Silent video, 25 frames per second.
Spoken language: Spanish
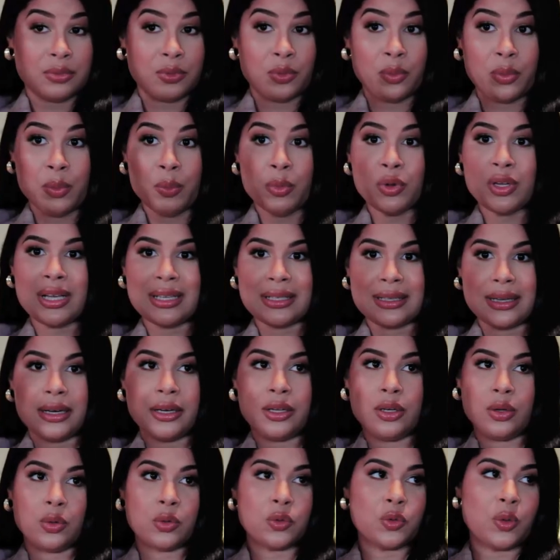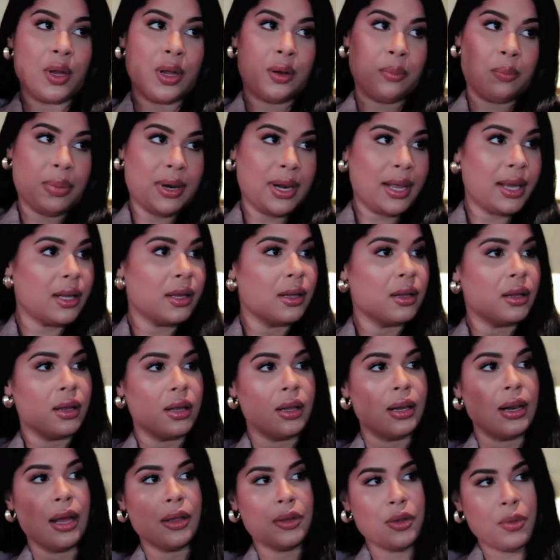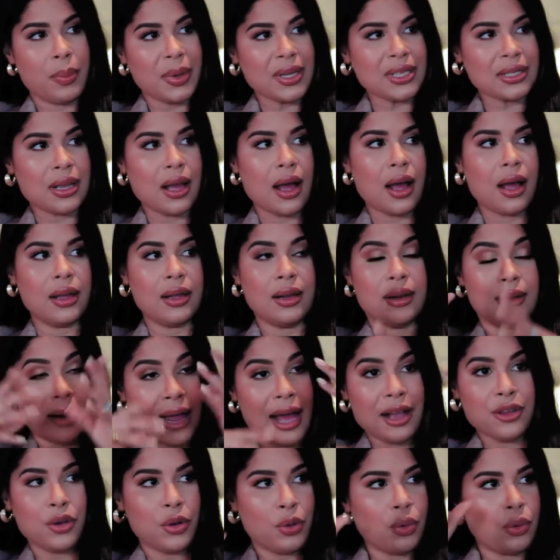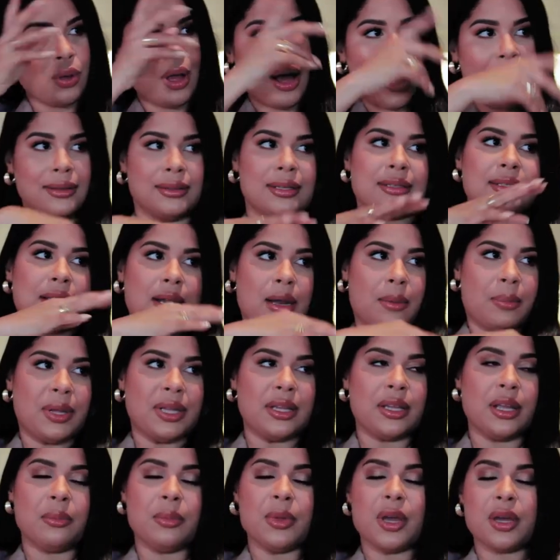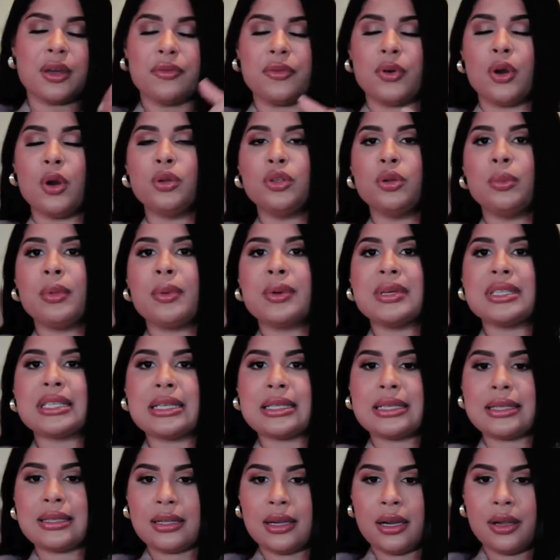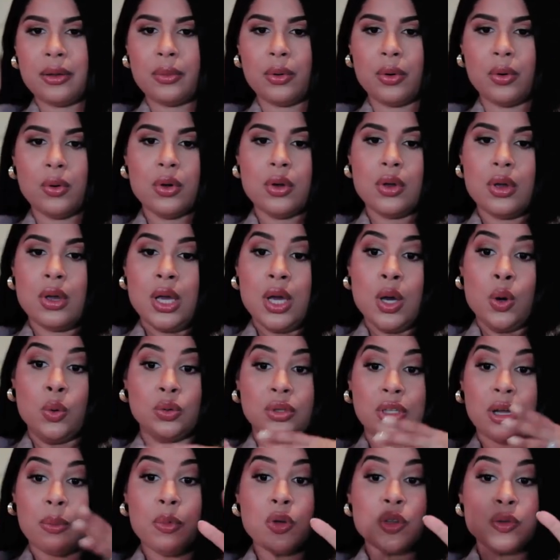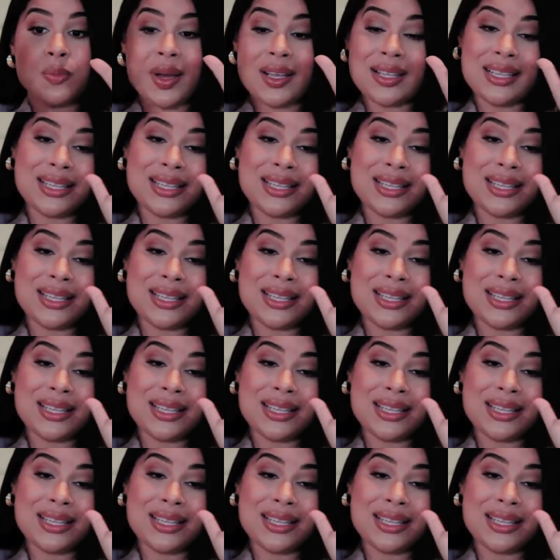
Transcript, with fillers: tuvimos que hacerla incluso en el Play el año pasado, el año antes de la pandemia, que fue la última vez que se celebró juntamos más